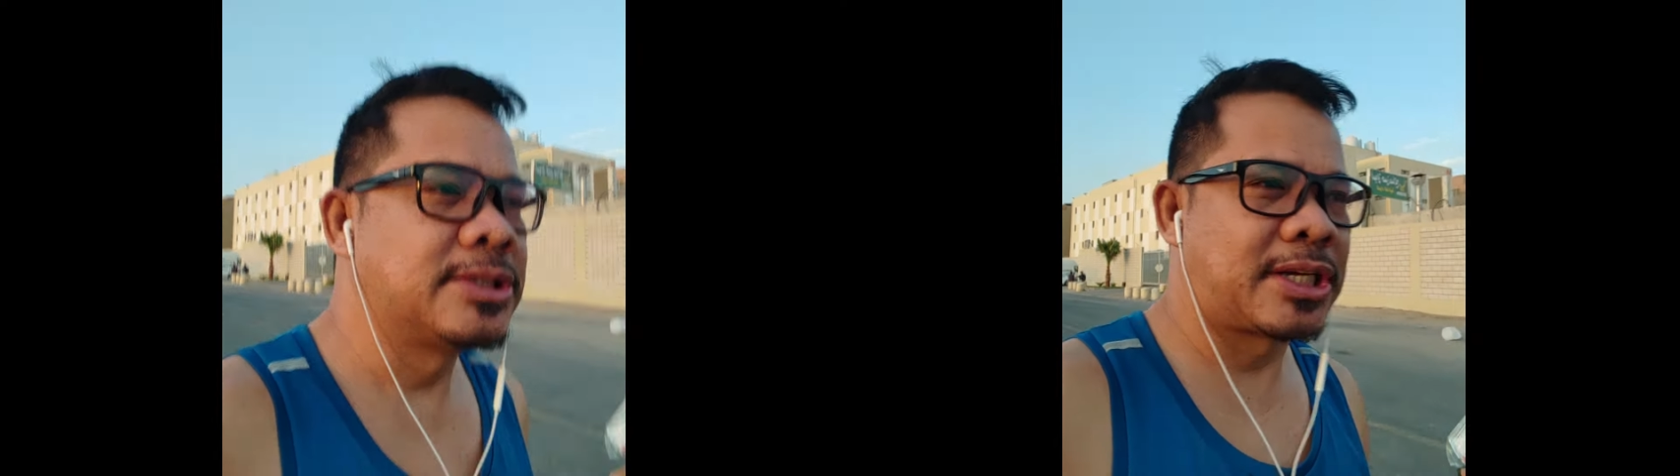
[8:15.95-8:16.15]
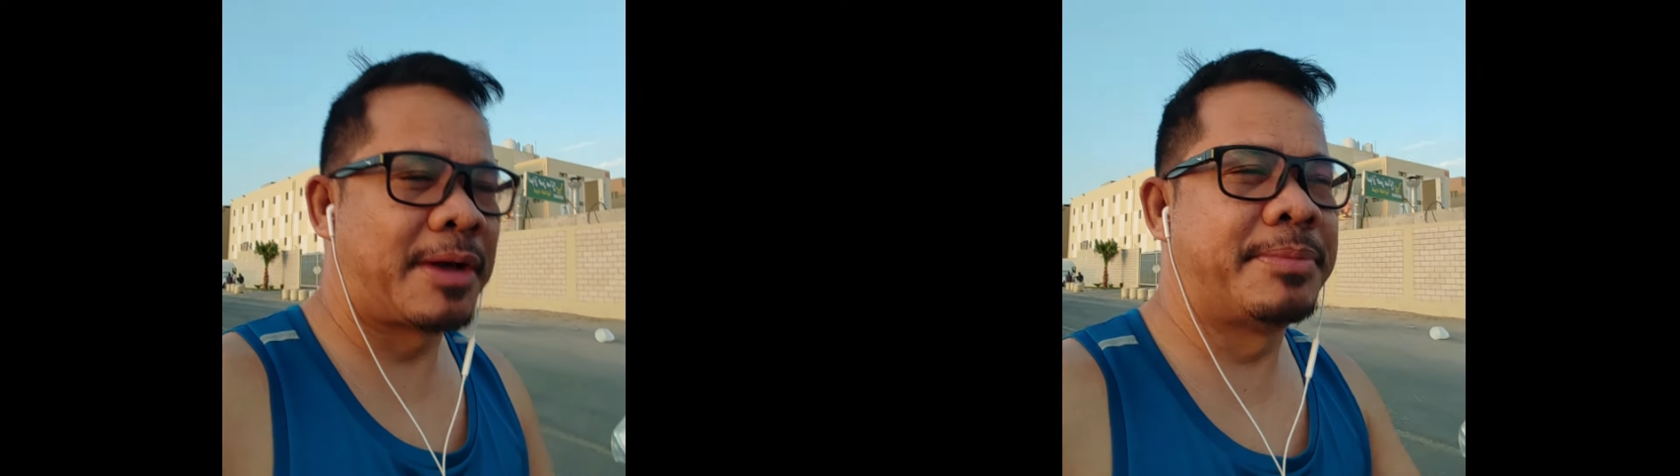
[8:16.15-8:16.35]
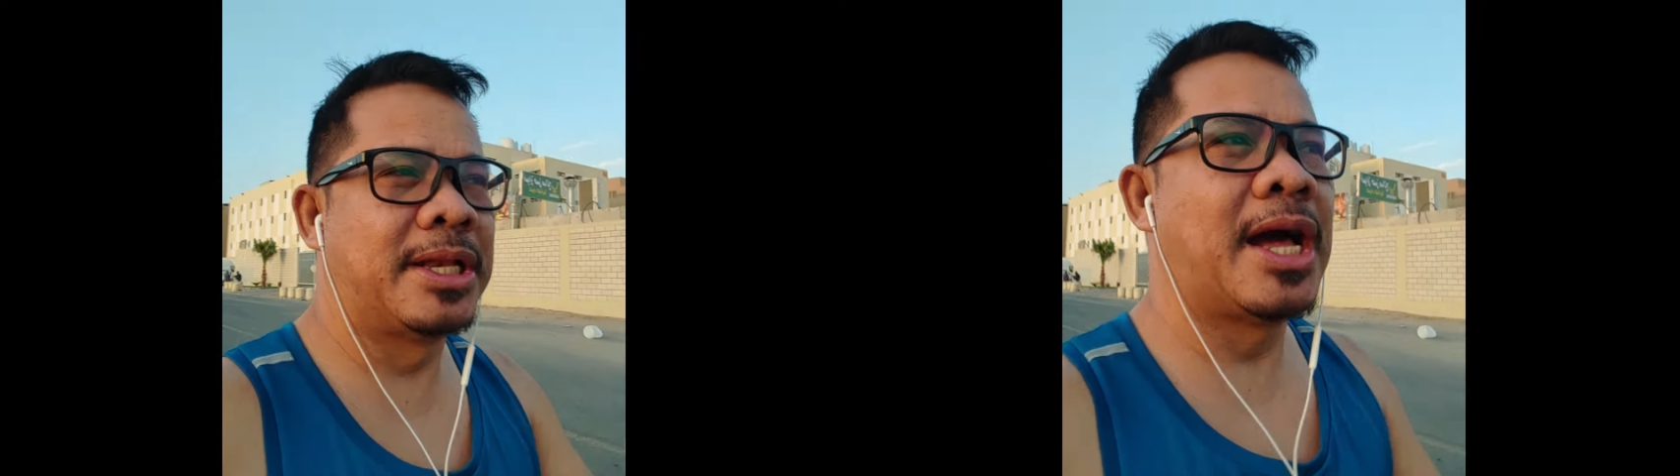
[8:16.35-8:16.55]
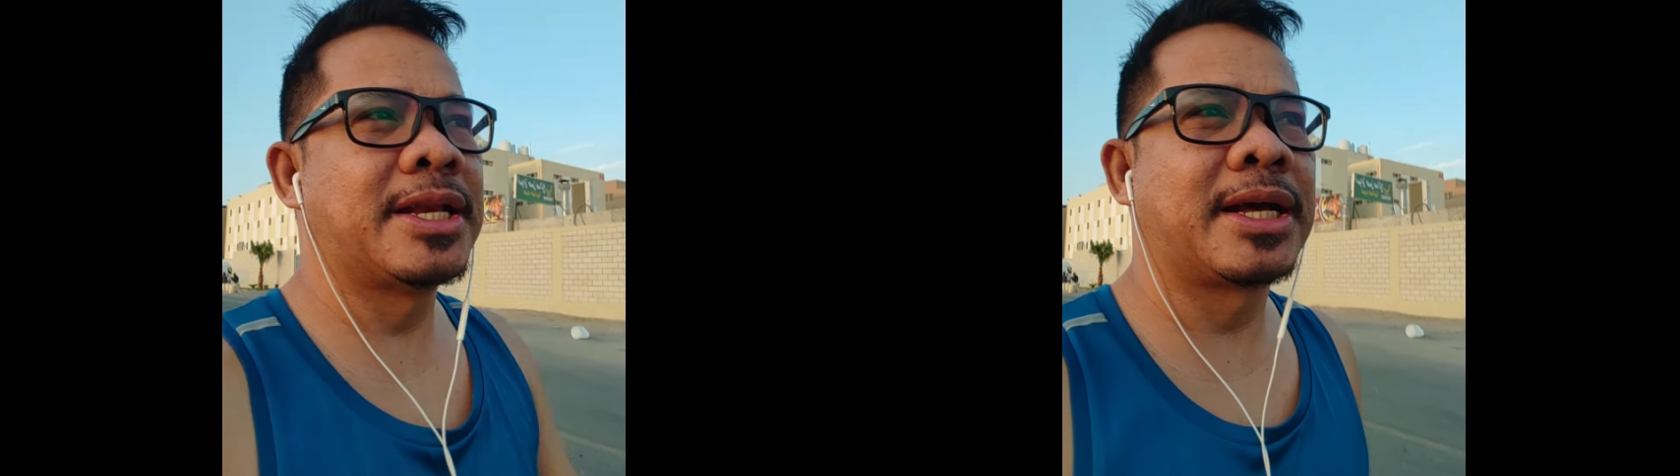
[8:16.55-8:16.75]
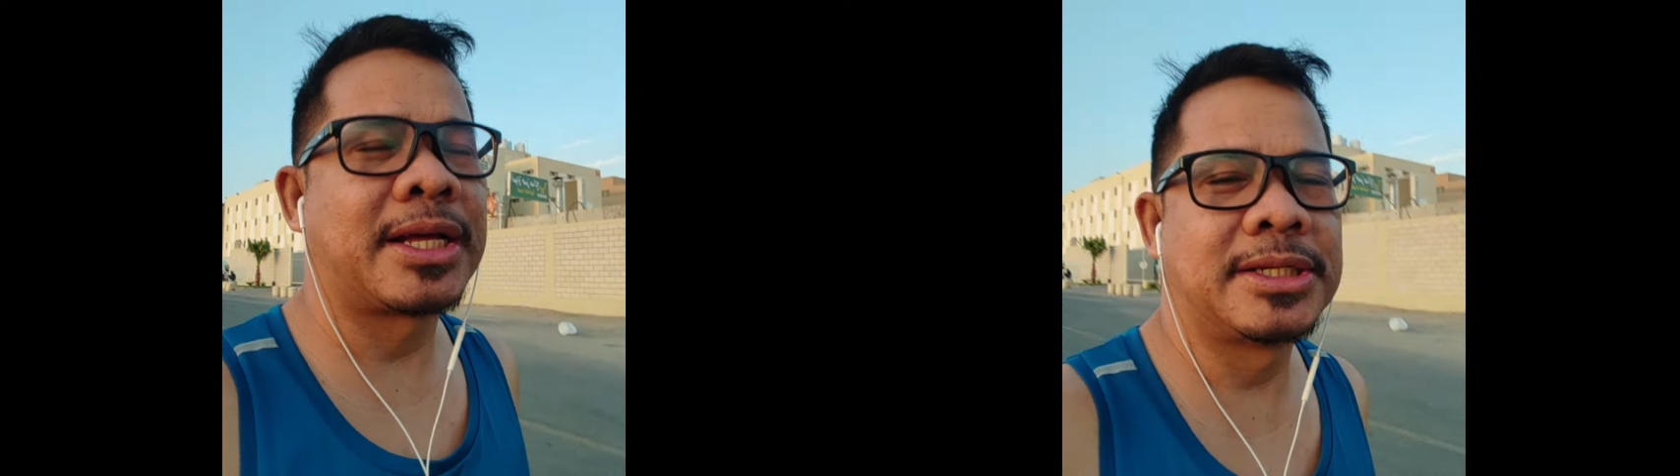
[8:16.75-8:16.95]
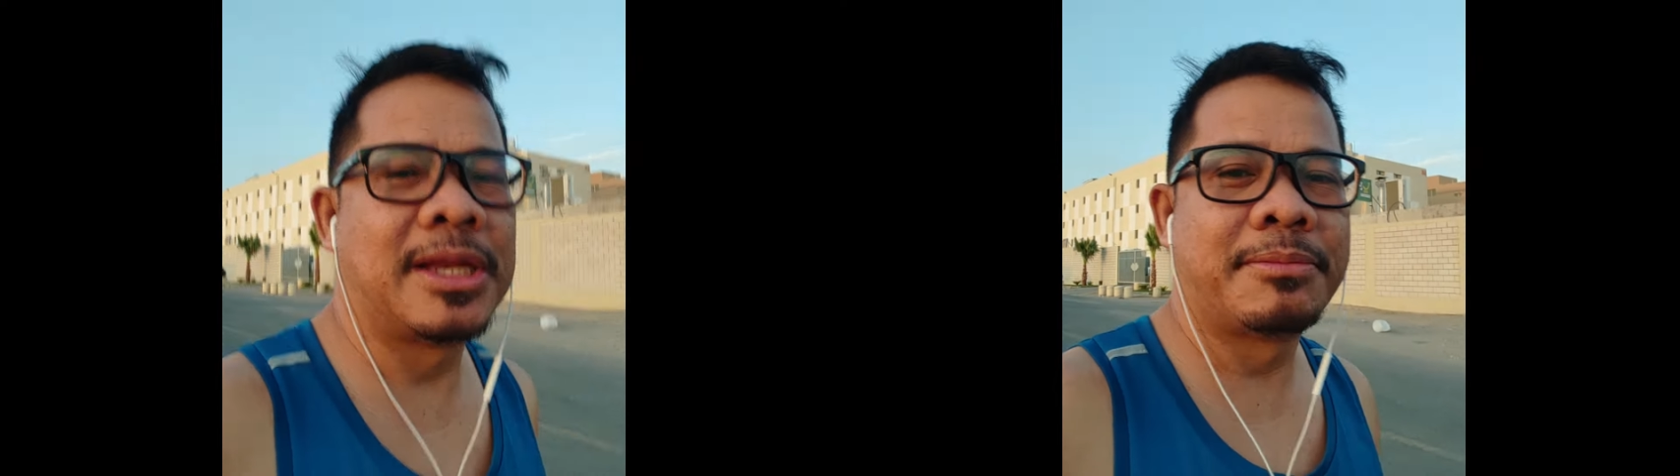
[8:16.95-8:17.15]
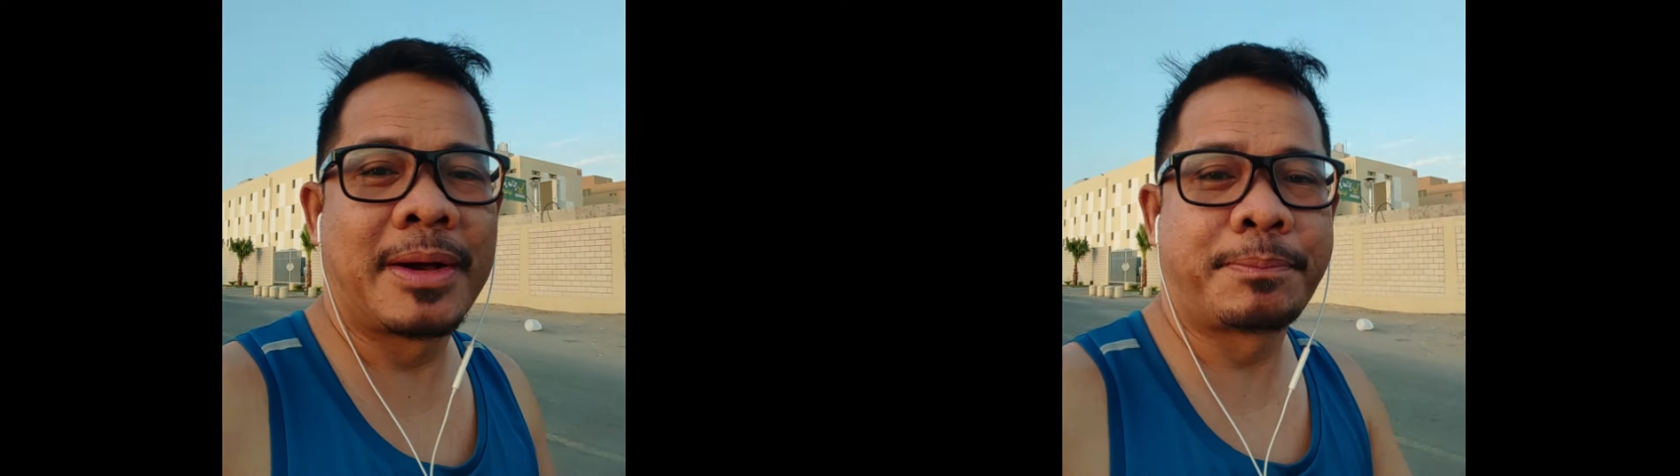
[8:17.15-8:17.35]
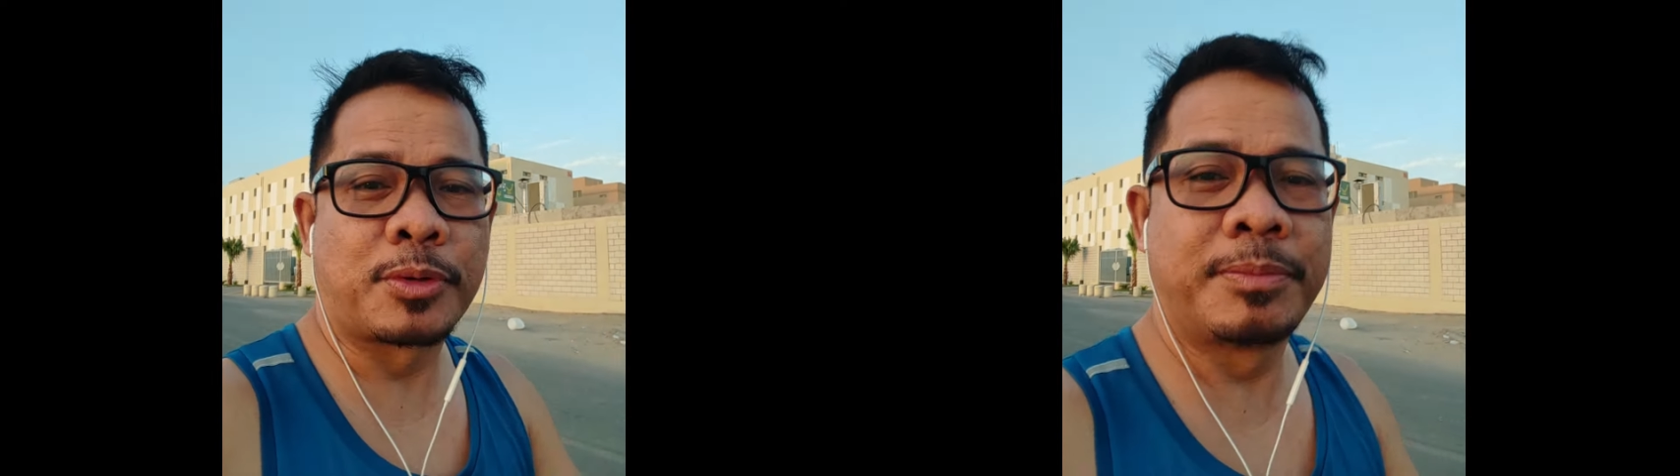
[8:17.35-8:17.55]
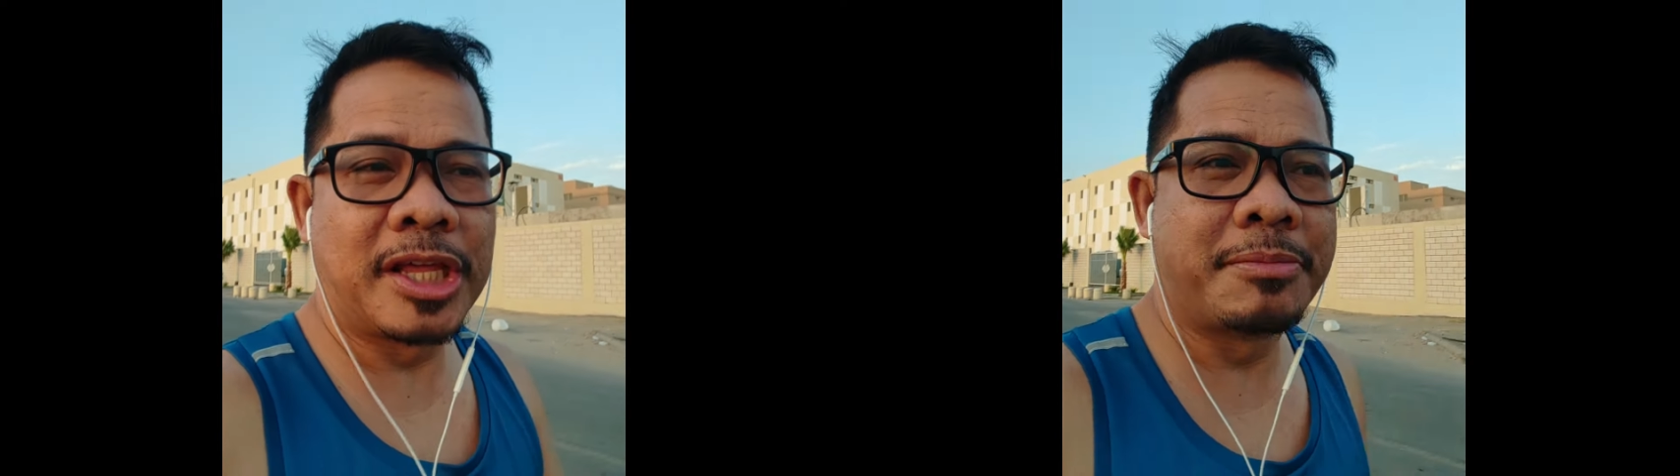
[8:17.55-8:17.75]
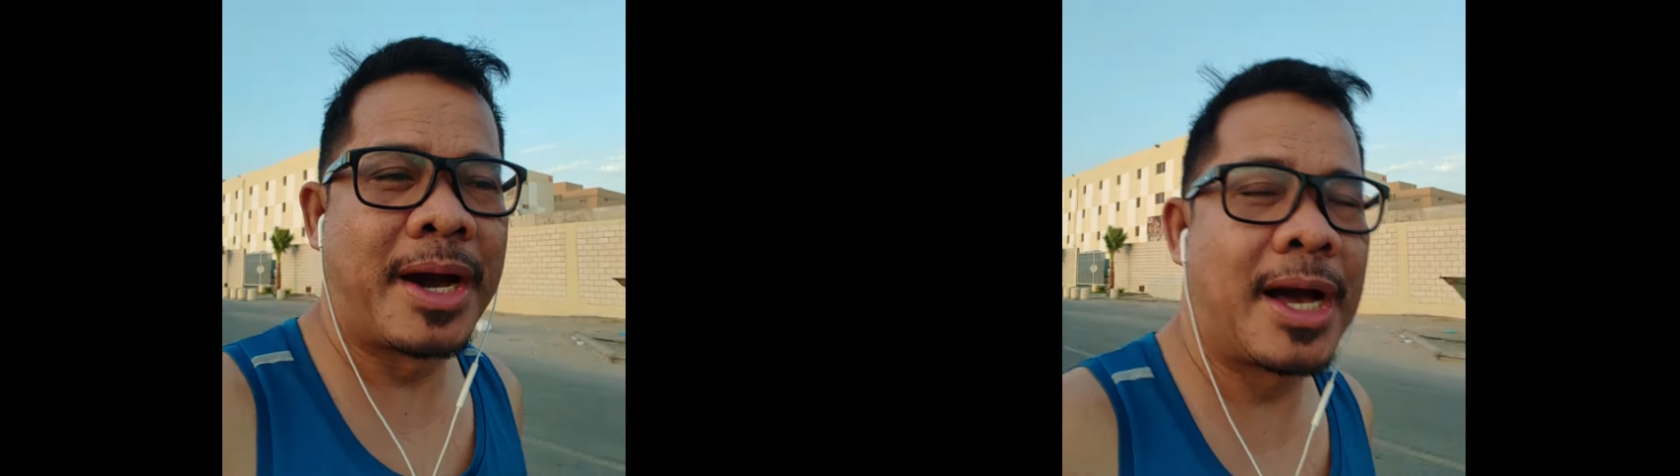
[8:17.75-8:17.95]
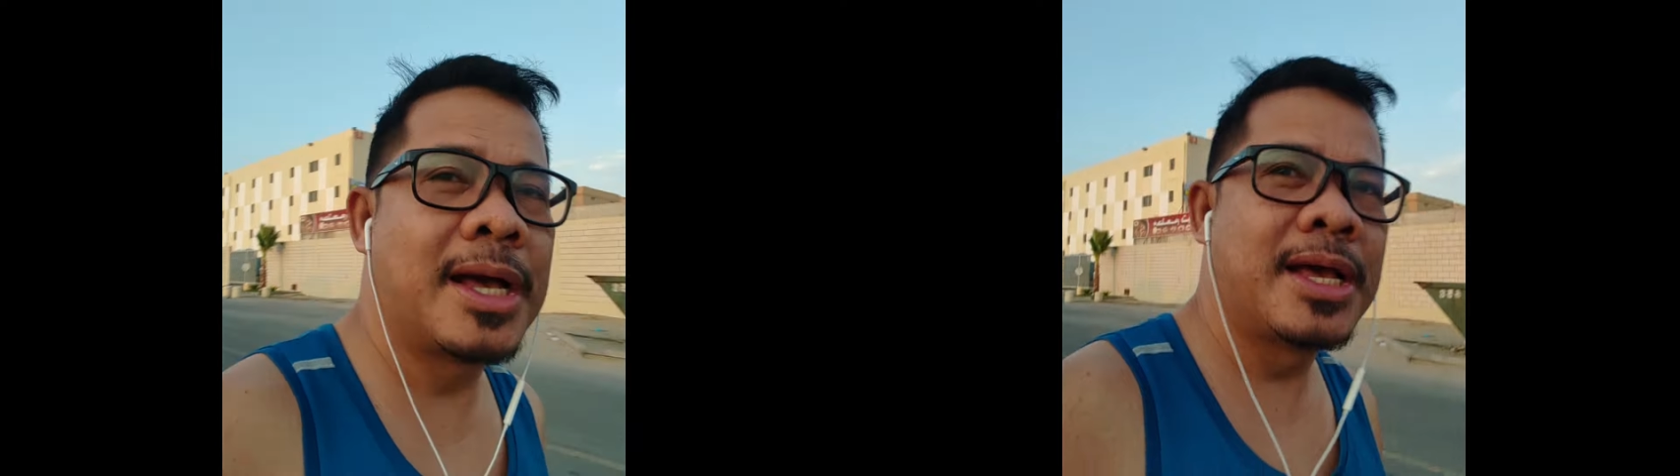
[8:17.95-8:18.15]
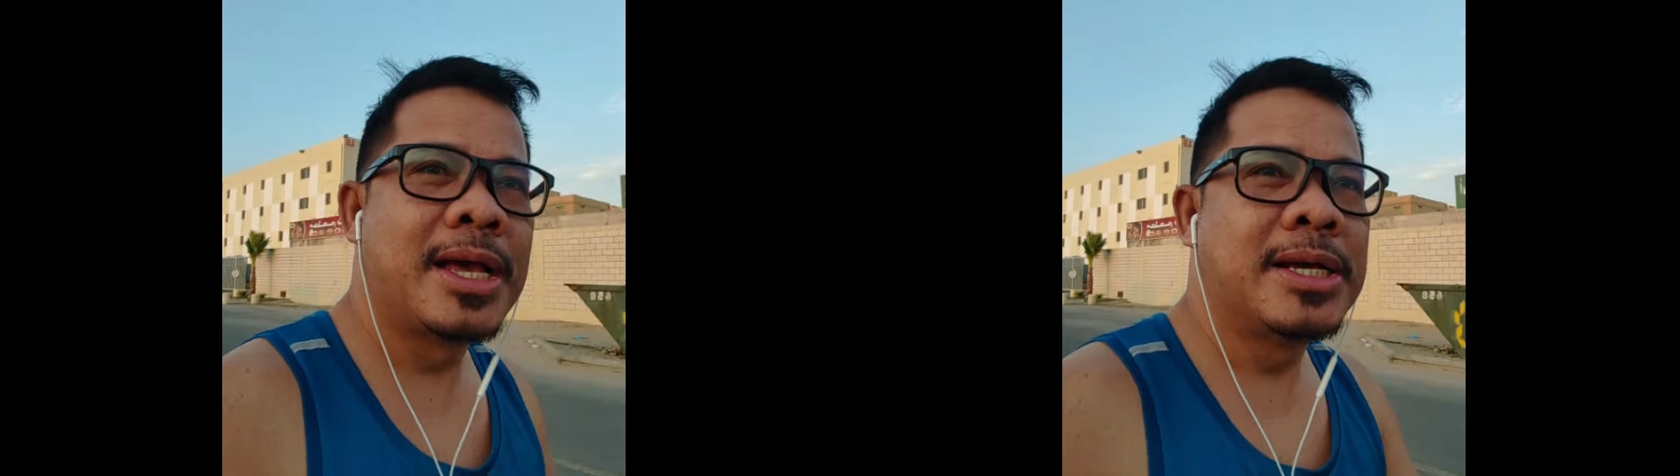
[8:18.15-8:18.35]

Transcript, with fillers: sa kabila ng kanilang mga problema